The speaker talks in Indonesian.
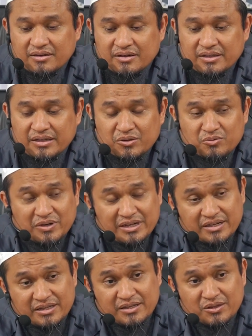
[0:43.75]

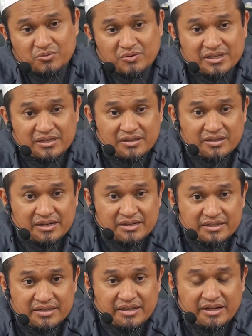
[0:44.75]
ketentuan-ketentuan uh,
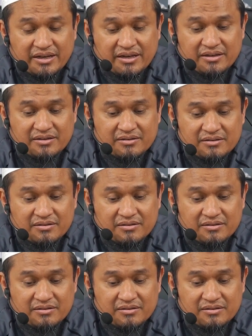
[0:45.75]
tersendiri